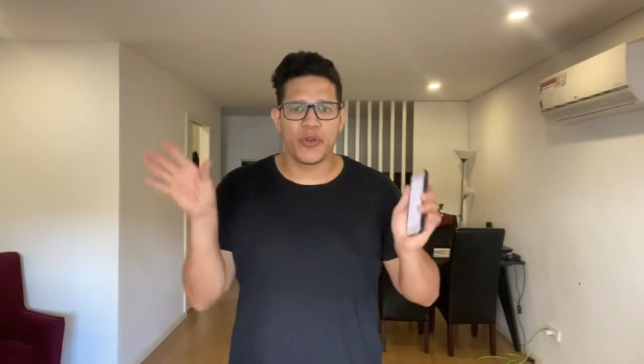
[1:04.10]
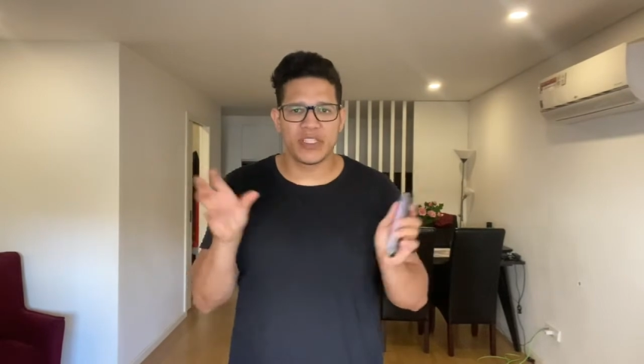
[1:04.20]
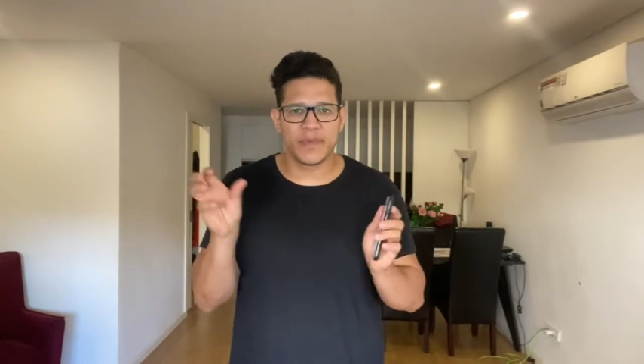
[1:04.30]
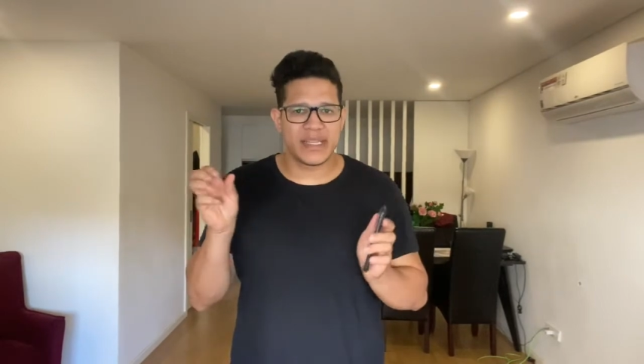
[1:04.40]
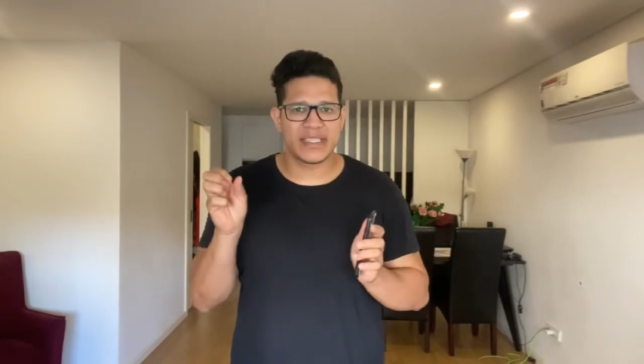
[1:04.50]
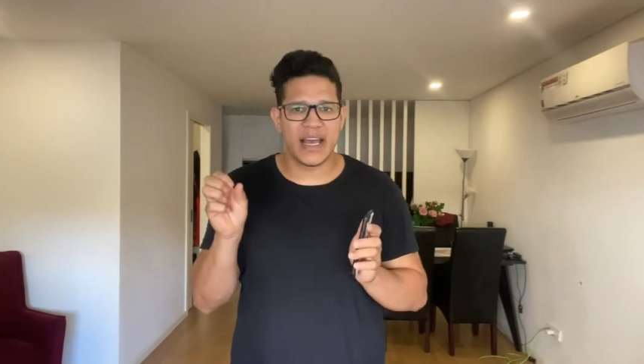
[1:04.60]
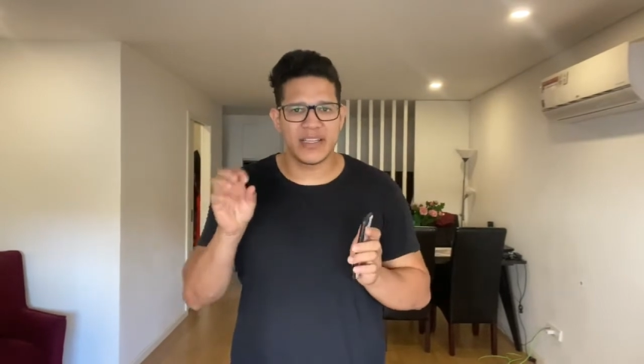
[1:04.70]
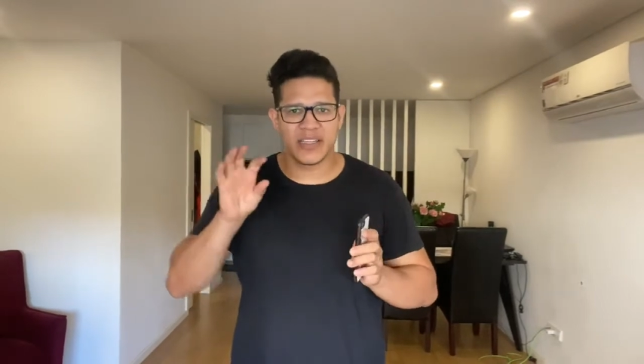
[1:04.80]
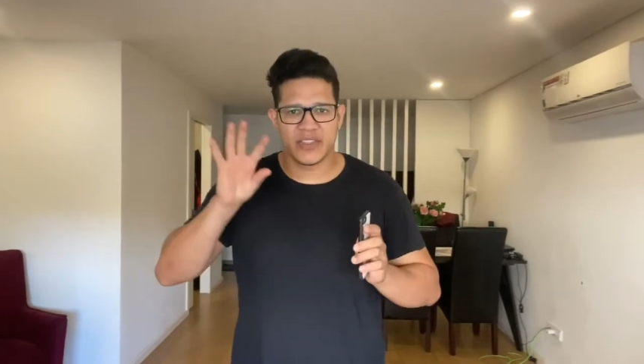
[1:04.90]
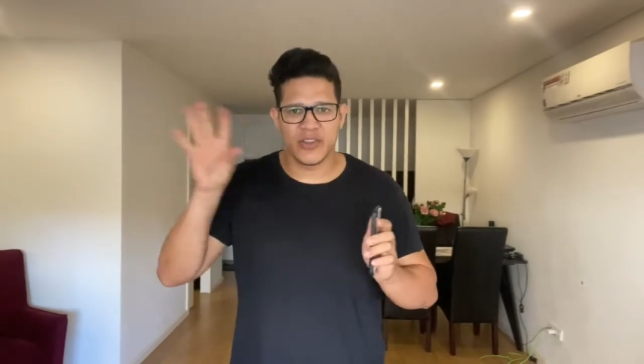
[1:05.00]
as
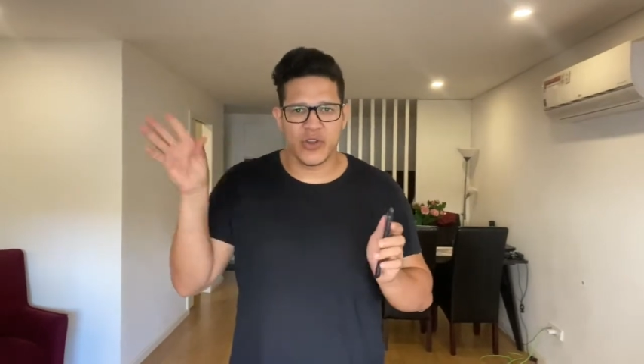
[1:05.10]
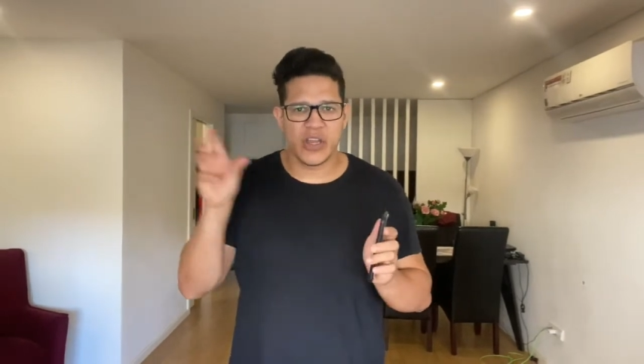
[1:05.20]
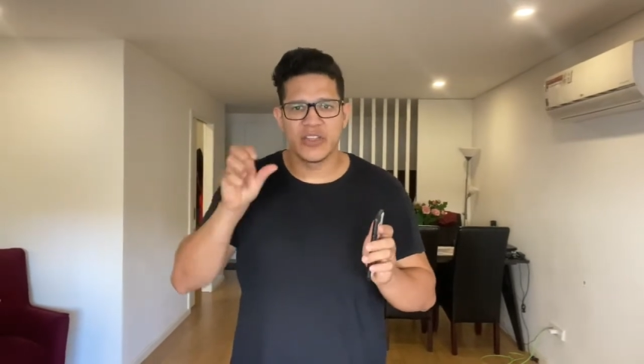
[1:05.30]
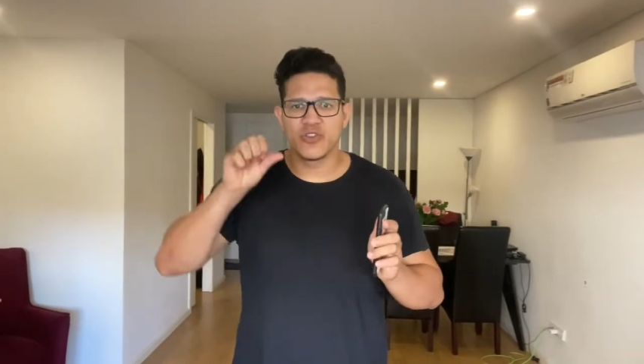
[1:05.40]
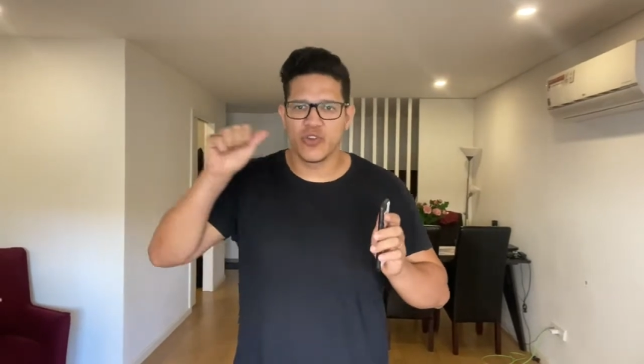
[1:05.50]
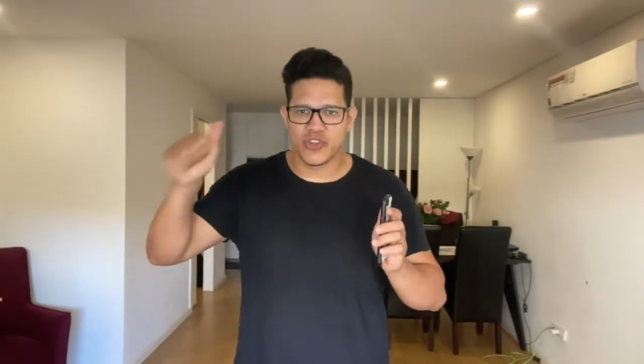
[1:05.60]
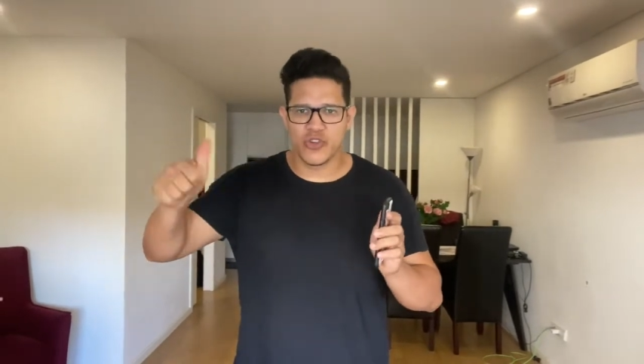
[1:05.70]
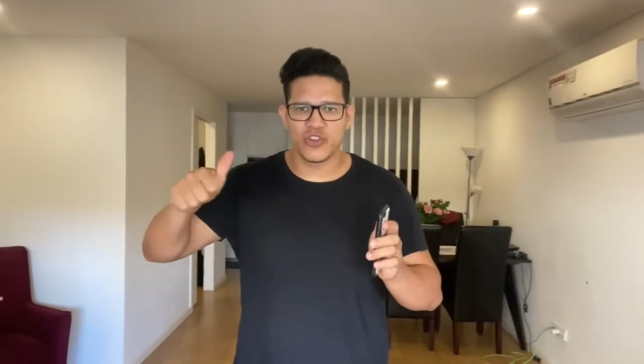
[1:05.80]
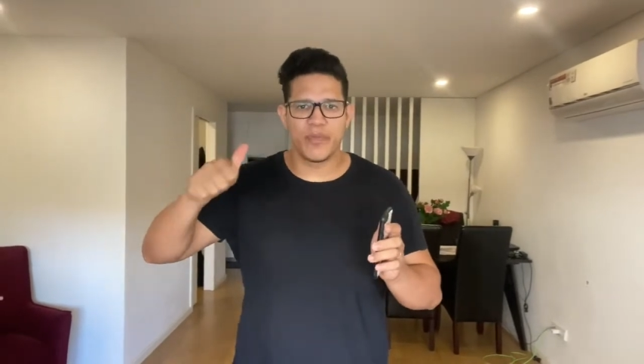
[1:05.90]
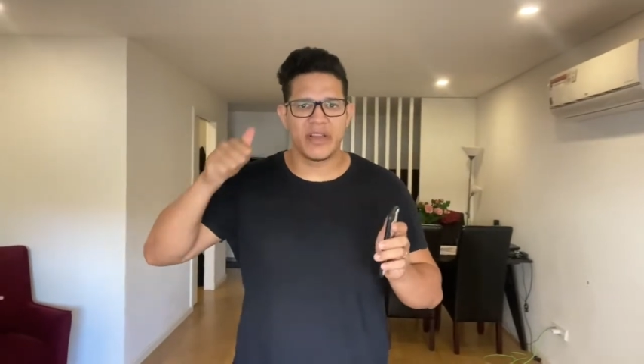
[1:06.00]
passagens, se organizou,
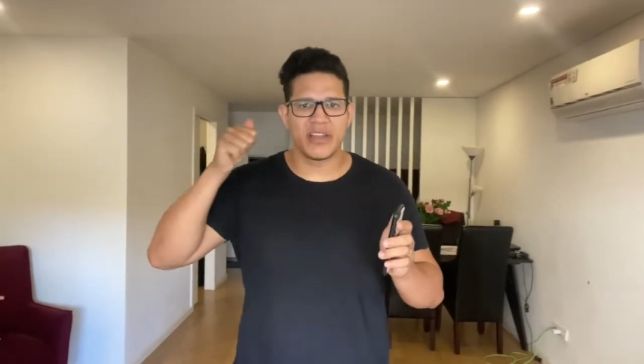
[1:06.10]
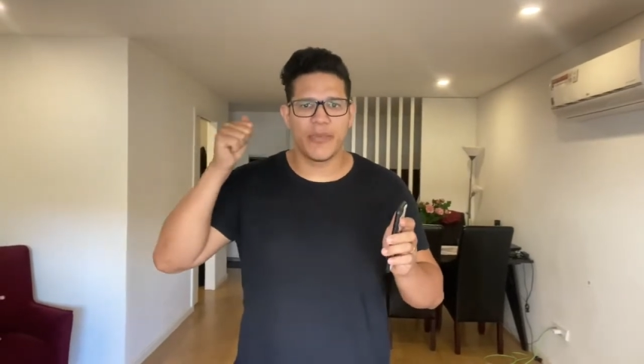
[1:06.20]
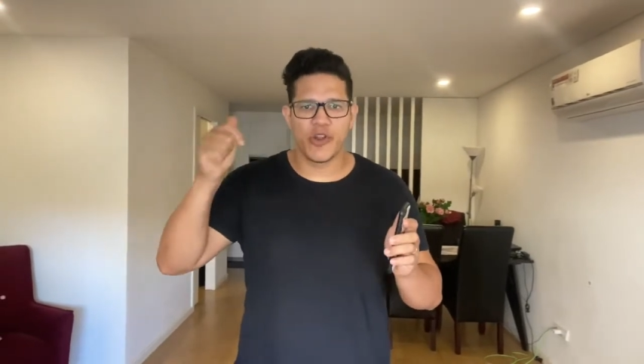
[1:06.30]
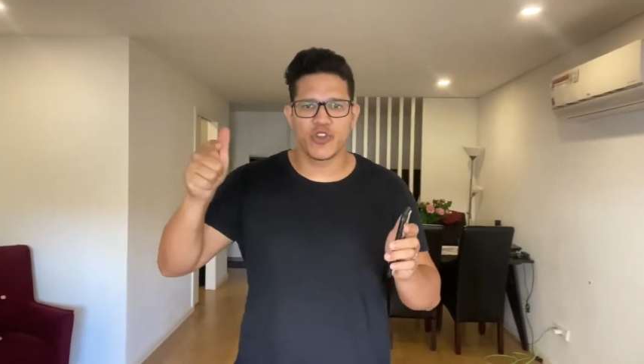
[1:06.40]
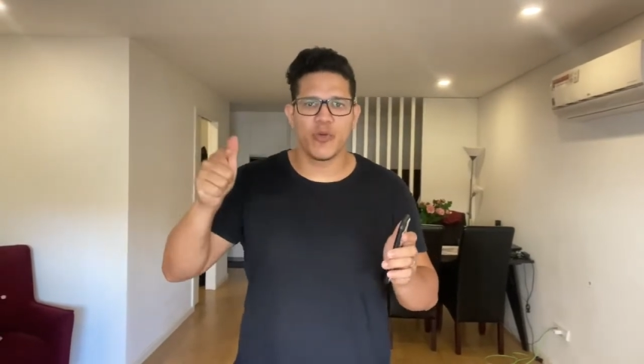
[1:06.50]
tirou seu passaporte,